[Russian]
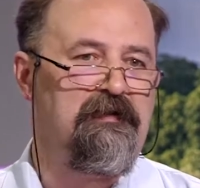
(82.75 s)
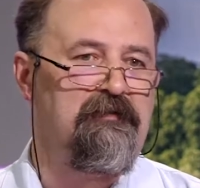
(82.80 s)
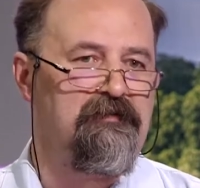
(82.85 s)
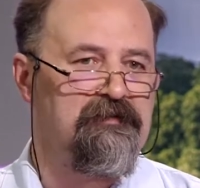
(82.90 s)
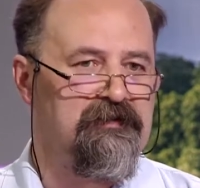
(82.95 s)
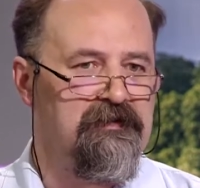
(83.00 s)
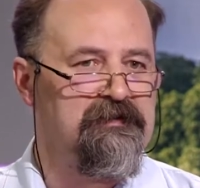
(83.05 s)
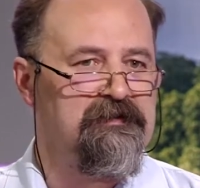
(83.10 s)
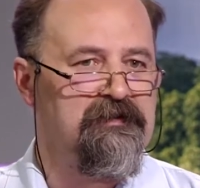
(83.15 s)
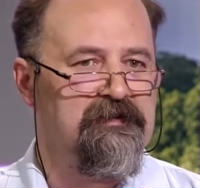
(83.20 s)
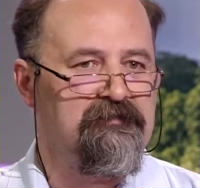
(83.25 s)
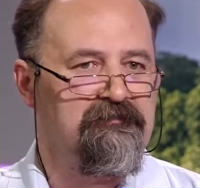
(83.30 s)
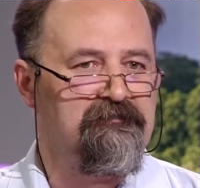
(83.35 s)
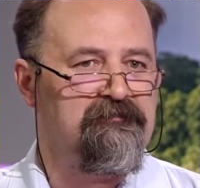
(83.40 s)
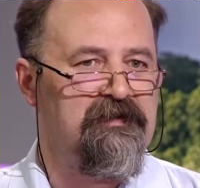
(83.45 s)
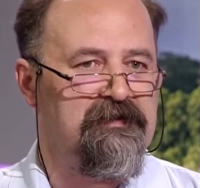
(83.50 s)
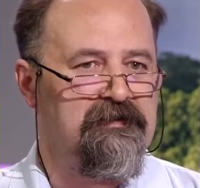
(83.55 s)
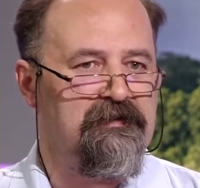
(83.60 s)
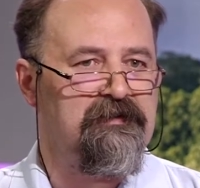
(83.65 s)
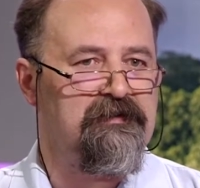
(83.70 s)
Вот это
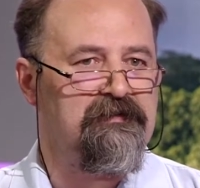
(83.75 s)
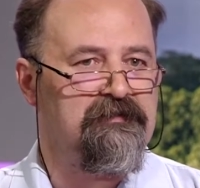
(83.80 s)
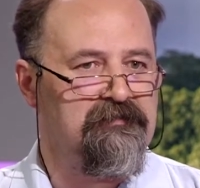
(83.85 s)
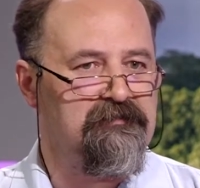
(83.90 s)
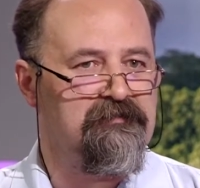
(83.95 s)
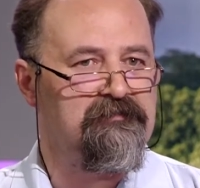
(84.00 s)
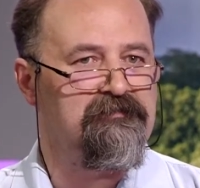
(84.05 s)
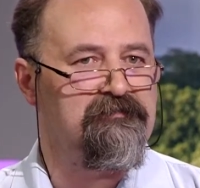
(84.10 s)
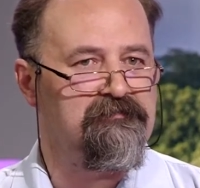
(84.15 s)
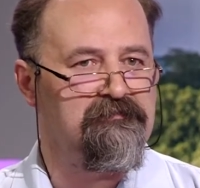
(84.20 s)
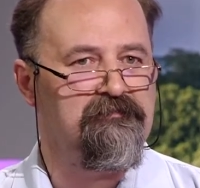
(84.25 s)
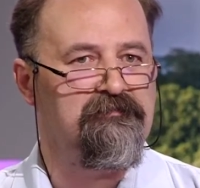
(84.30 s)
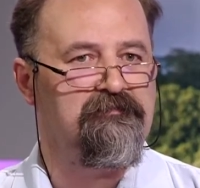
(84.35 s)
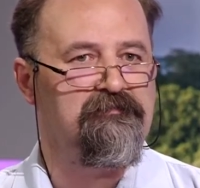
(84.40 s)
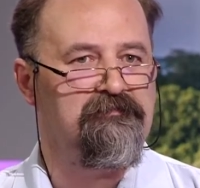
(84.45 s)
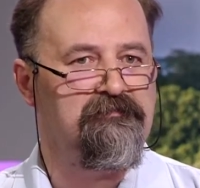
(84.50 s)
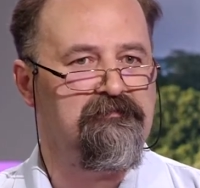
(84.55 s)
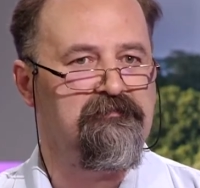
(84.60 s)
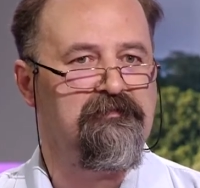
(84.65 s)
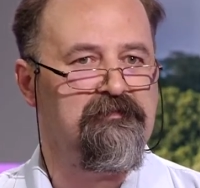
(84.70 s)
в их э,
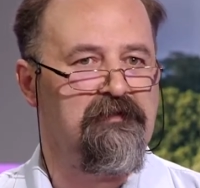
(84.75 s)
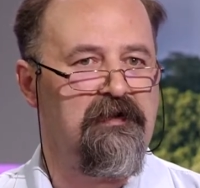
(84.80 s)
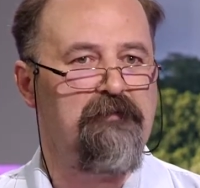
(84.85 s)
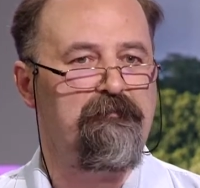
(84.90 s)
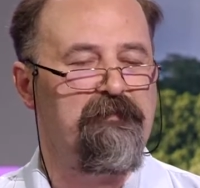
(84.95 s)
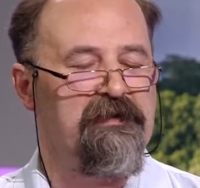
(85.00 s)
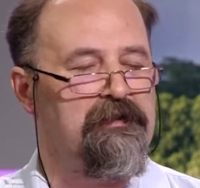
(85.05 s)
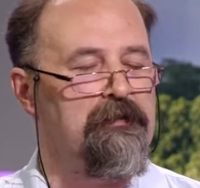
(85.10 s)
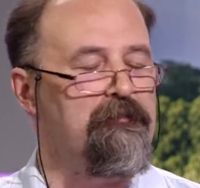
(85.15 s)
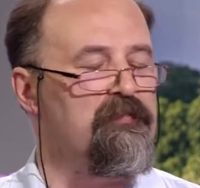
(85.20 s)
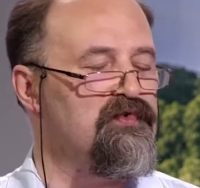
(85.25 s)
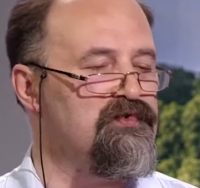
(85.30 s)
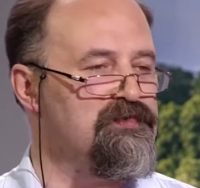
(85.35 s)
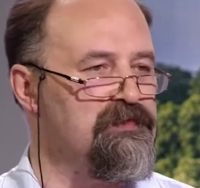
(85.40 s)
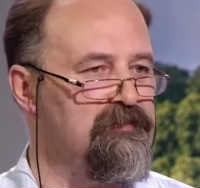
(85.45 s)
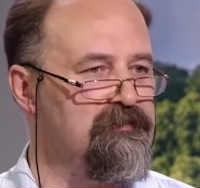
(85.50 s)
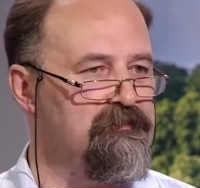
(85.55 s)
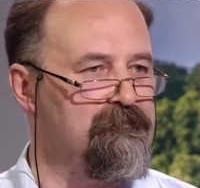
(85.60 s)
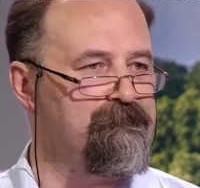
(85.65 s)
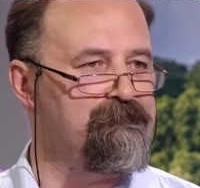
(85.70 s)
как
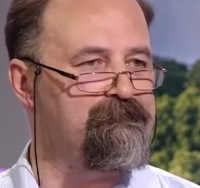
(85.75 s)
полномочиях.